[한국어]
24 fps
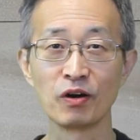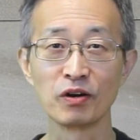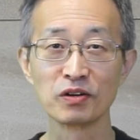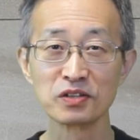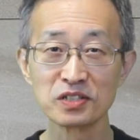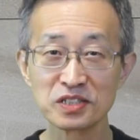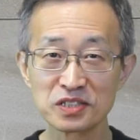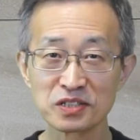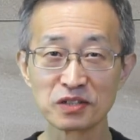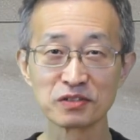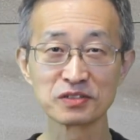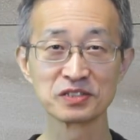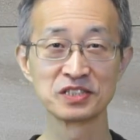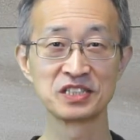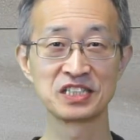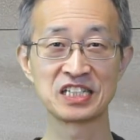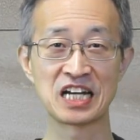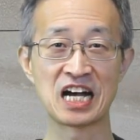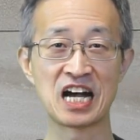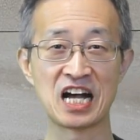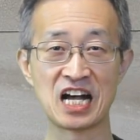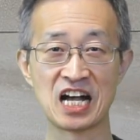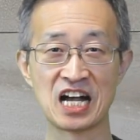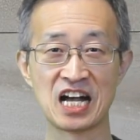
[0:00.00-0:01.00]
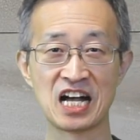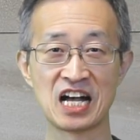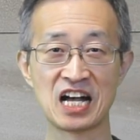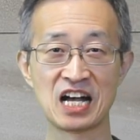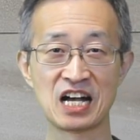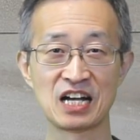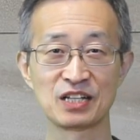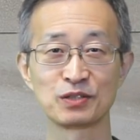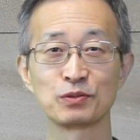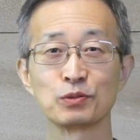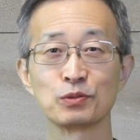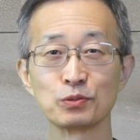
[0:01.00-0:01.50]
어리석은 자,
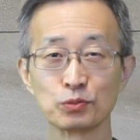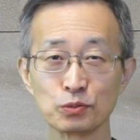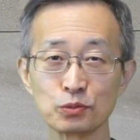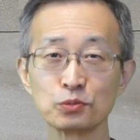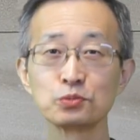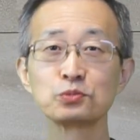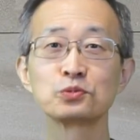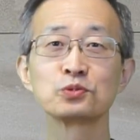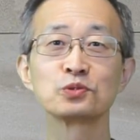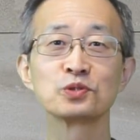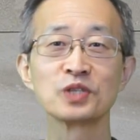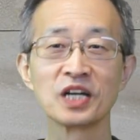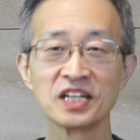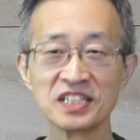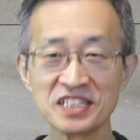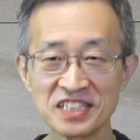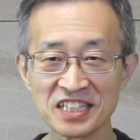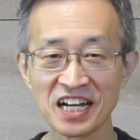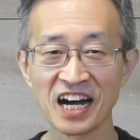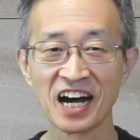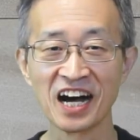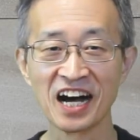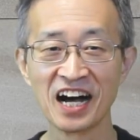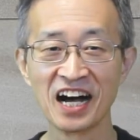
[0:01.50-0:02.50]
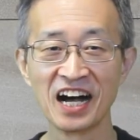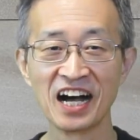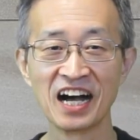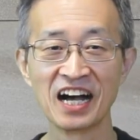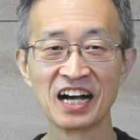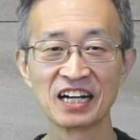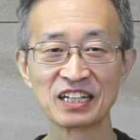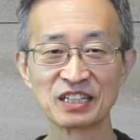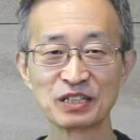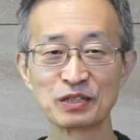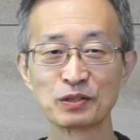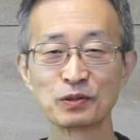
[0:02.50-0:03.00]
또 우둔한 자,
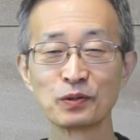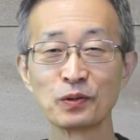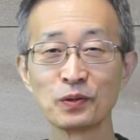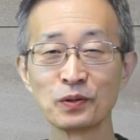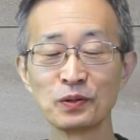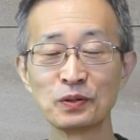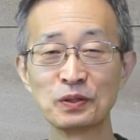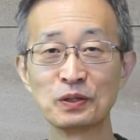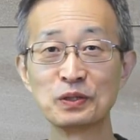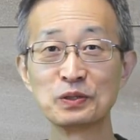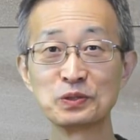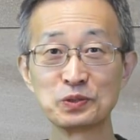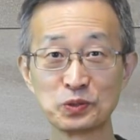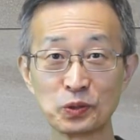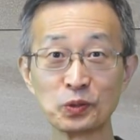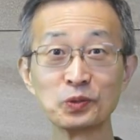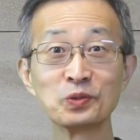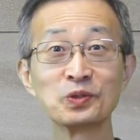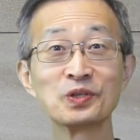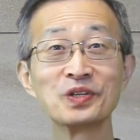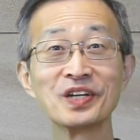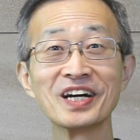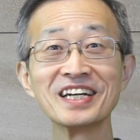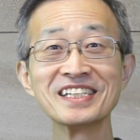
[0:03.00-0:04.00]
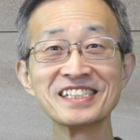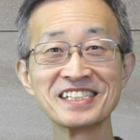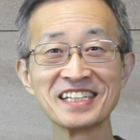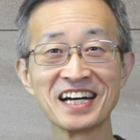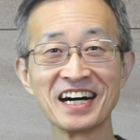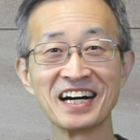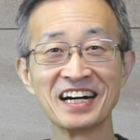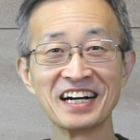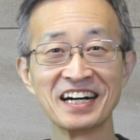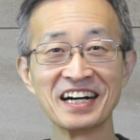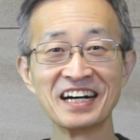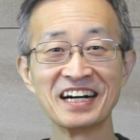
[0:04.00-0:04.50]
그리고 존귀한
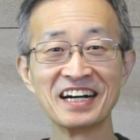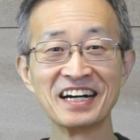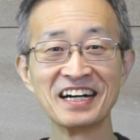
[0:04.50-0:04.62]
자.